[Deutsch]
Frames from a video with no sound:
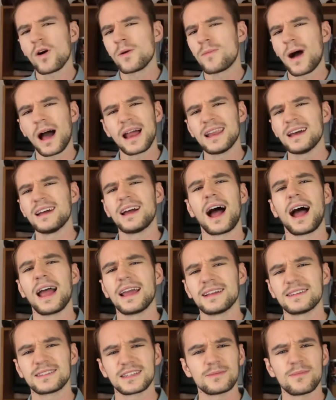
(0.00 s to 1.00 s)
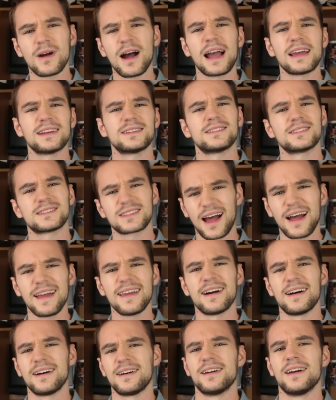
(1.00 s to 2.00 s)
haben alle eigentlich immer einen
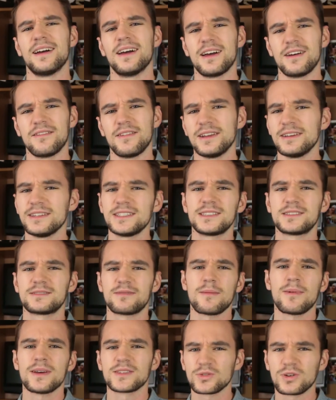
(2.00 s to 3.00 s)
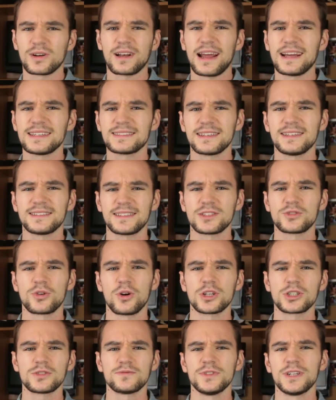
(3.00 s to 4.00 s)
Dreier? Wenn ich zwei Personen gleichzeitig
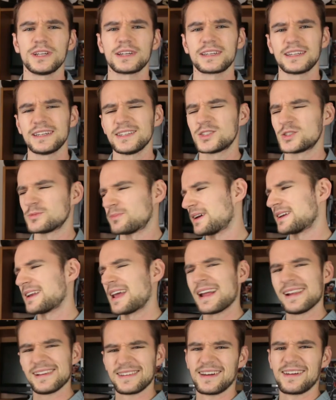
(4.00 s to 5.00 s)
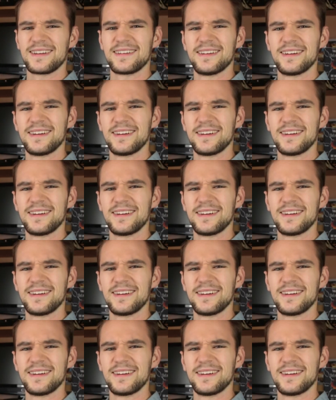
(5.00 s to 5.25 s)
enttäuschen will, dann gehe ich zu meinen Eltern.